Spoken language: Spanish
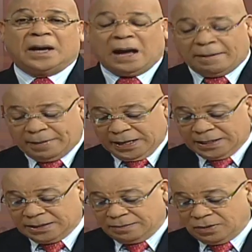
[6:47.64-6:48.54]

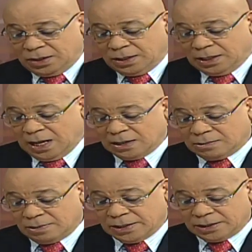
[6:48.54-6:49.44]
aparentemente dan
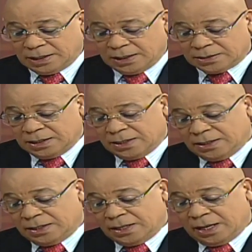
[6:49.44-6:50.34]
cuenta
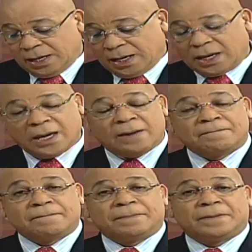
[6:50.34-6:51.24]
de que
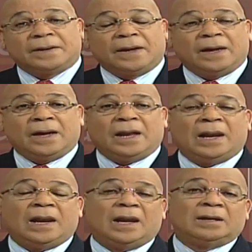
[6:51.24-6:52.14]

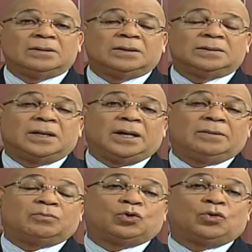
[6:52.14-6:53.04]
él
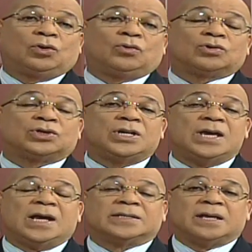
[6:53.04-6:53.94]
eh,
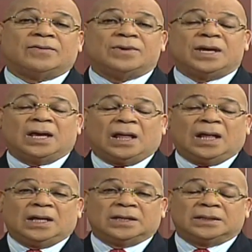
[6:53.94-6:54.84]
conocía, sabía
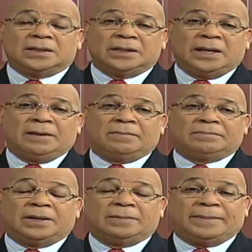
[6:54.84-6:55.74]
del,
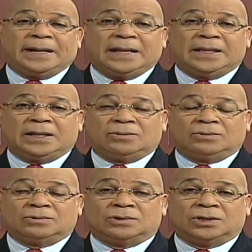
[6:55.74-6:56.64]

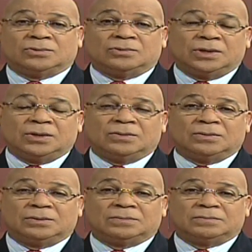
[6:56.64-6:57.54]
paradero de su
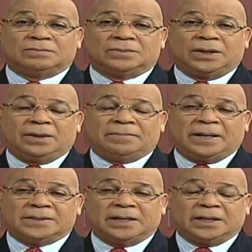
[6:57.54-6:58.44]
hijo.
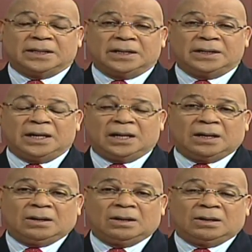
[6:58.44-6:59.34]
parece que
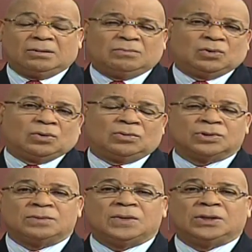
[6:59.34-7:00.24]
tenía como
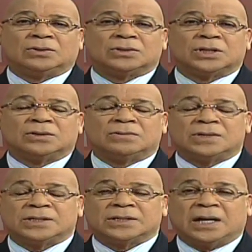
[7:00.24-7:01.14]
conocimiento,
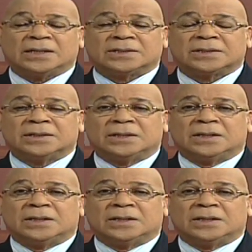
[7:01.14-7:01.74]
según esas